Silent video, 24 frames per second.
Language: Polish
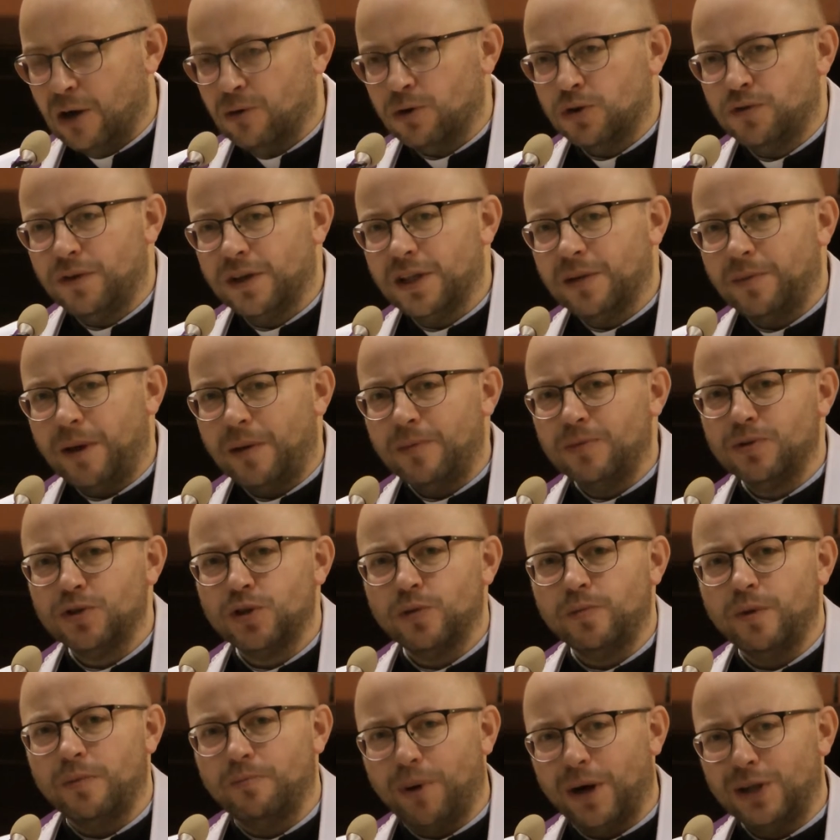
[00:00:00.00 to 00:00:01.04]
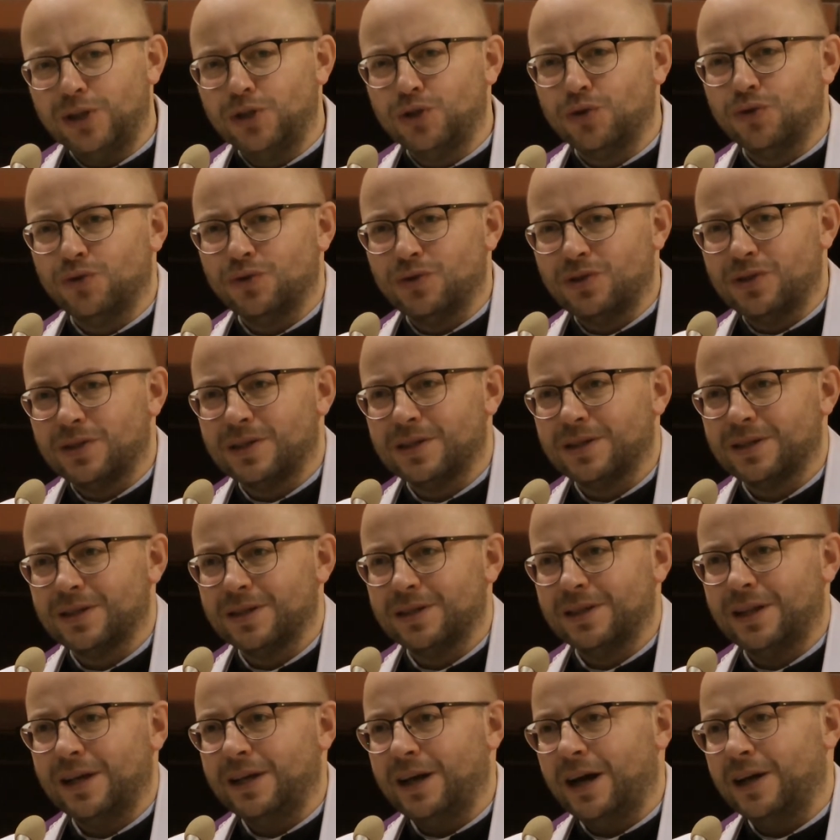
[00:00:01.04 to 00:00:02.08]
Uświadamiamy sobie, patrząc
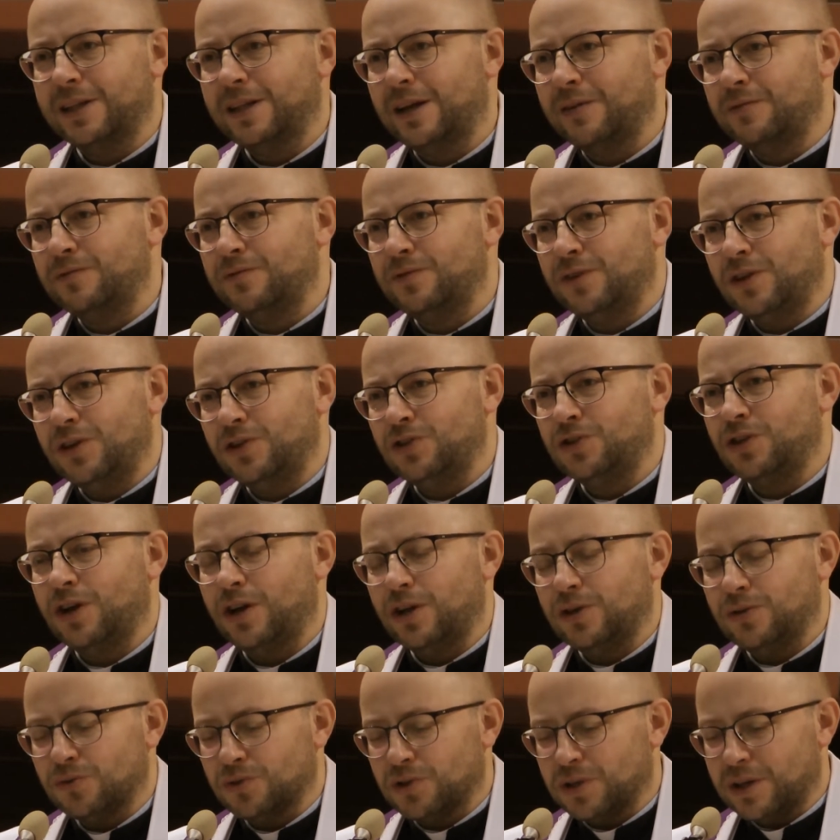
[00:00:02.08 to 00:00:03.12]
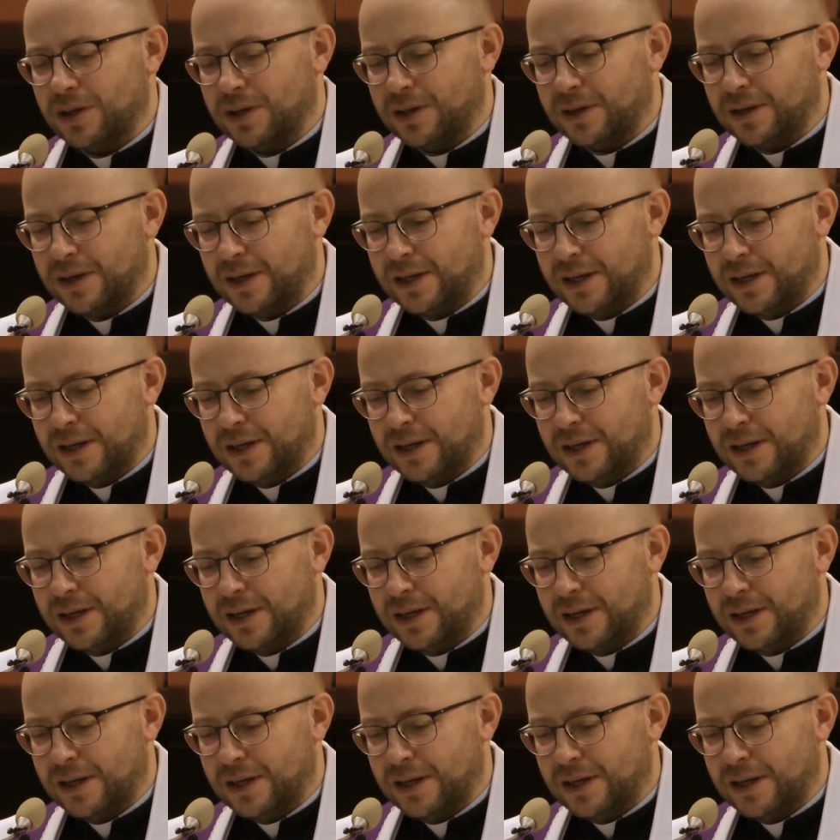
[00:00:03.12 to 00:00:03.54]
na Jana w więzieniu, że